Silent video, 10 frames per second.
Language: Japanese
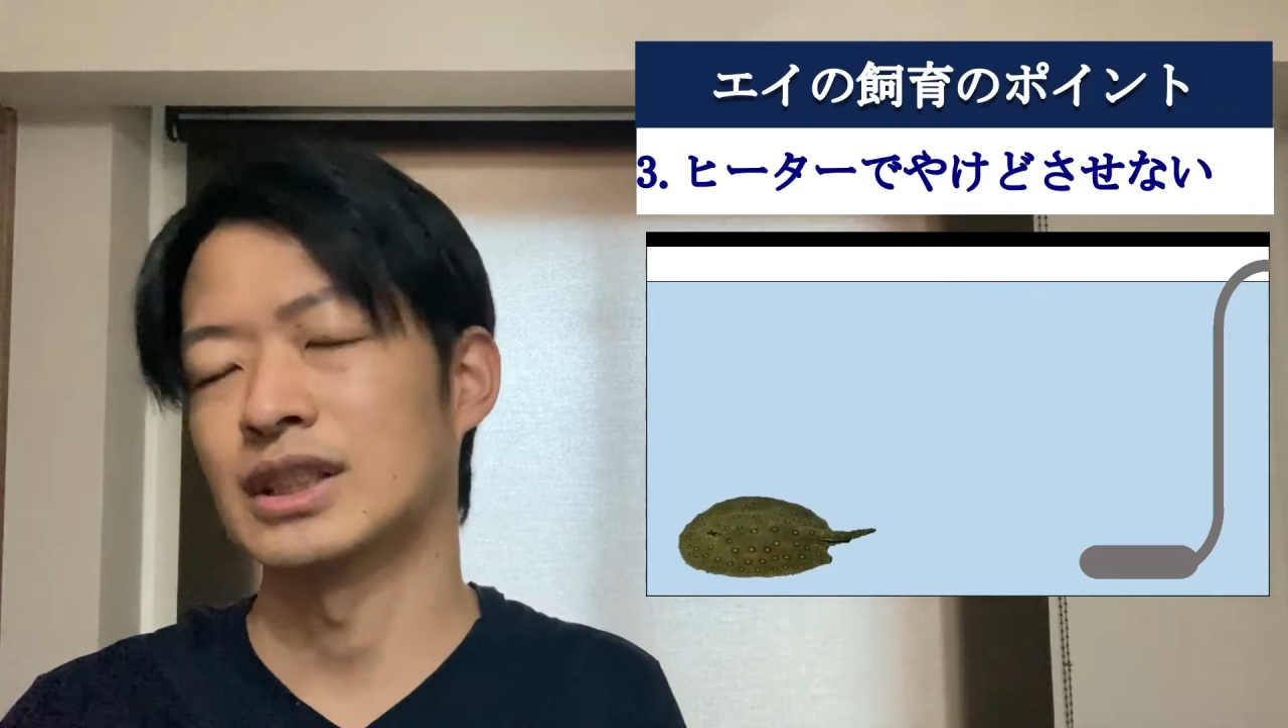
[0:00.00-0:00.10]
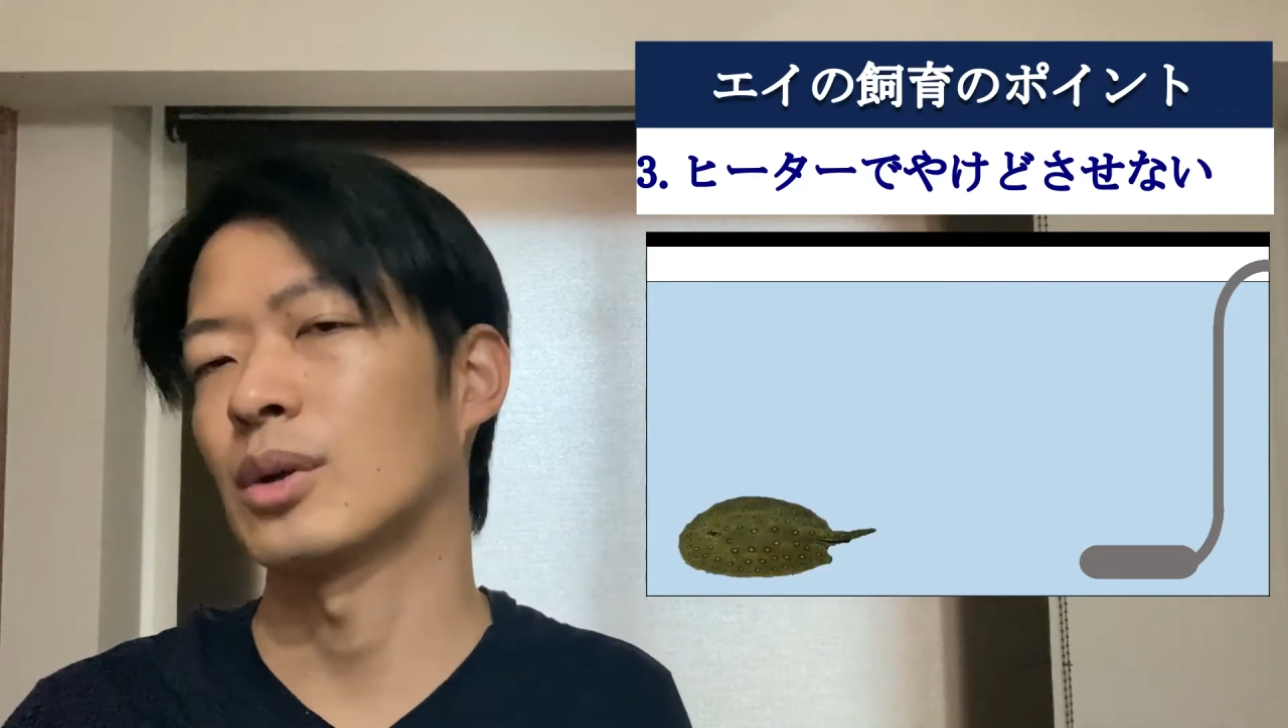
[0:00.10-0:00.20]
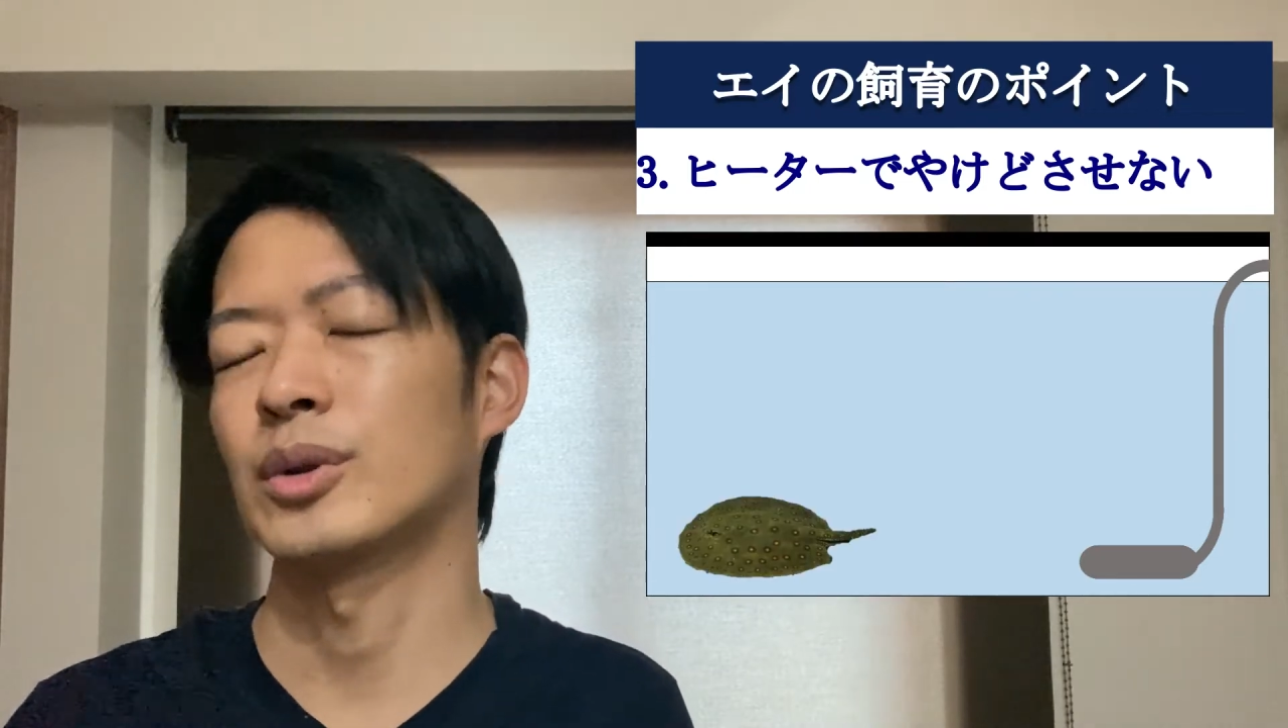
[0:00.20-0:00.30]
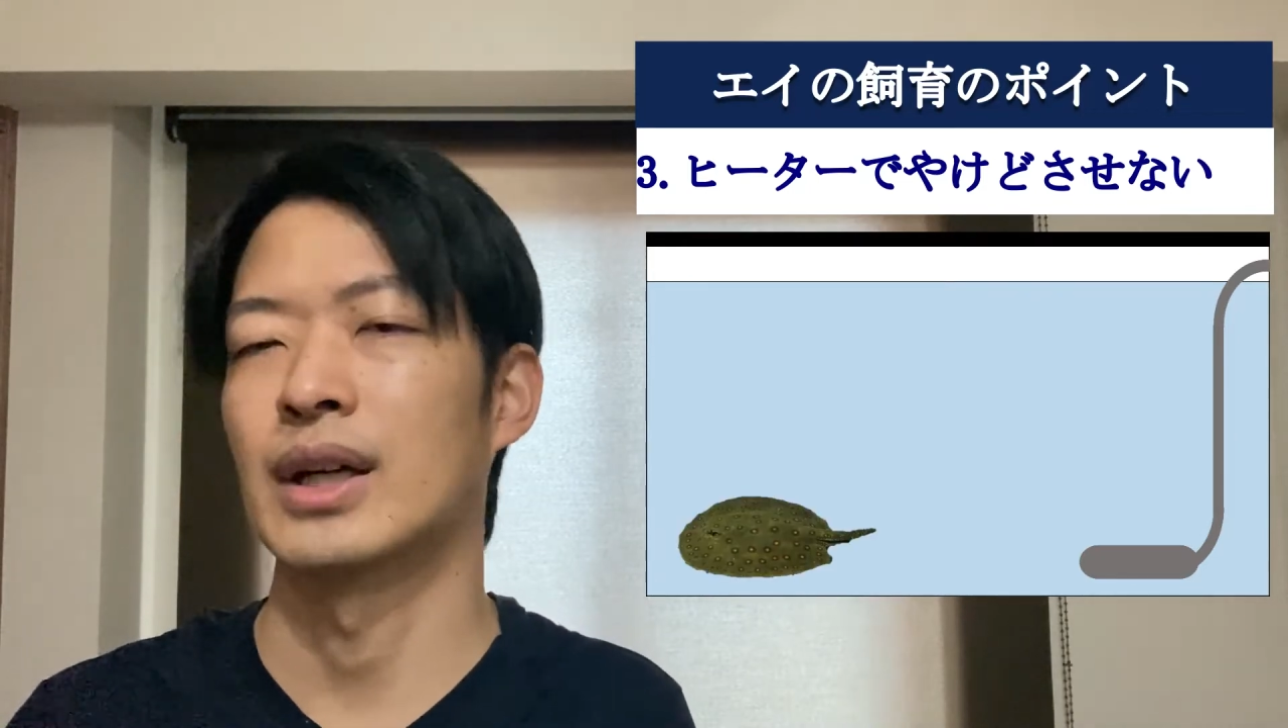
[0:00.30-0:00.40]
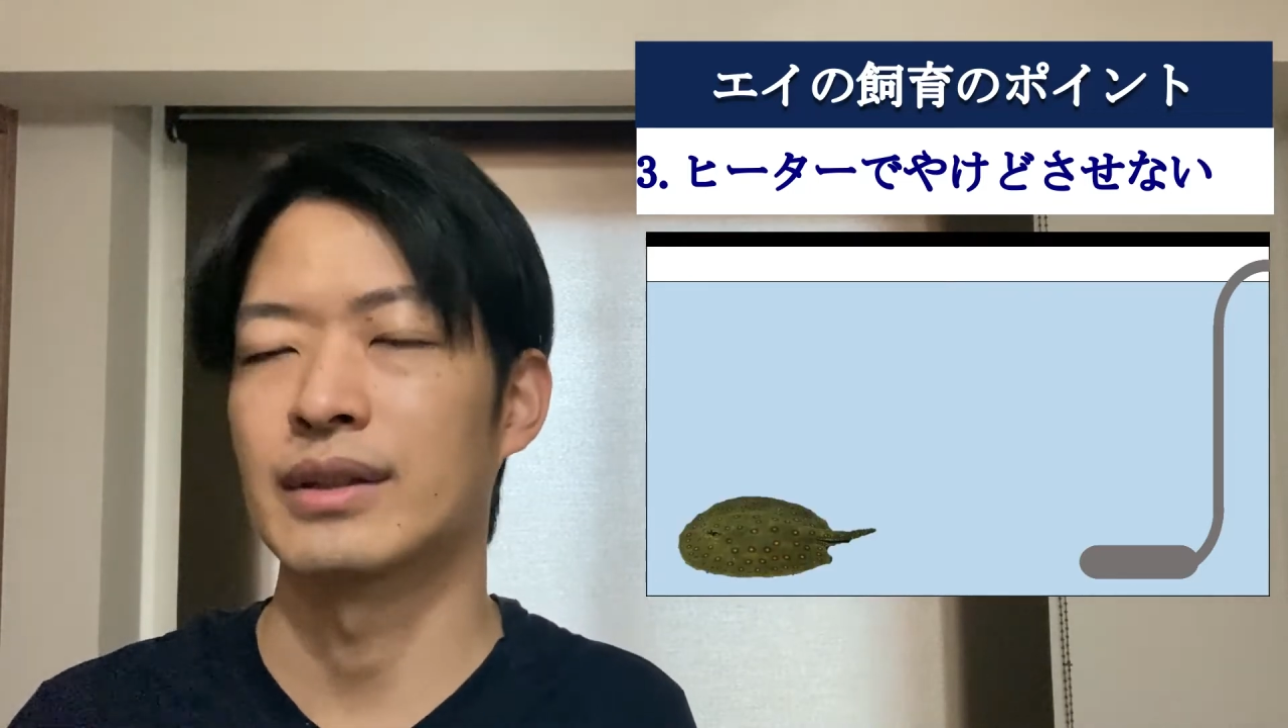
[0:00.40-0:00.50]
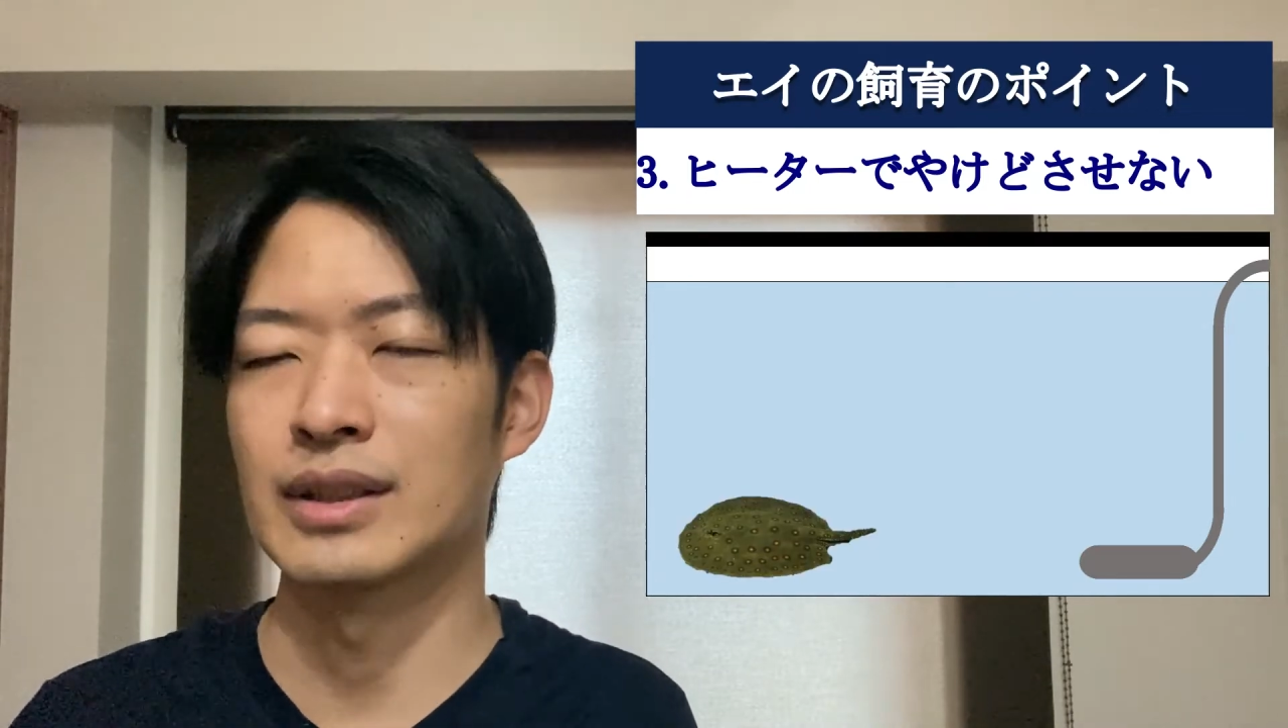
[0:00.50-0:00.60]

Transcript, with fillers: したことがあっ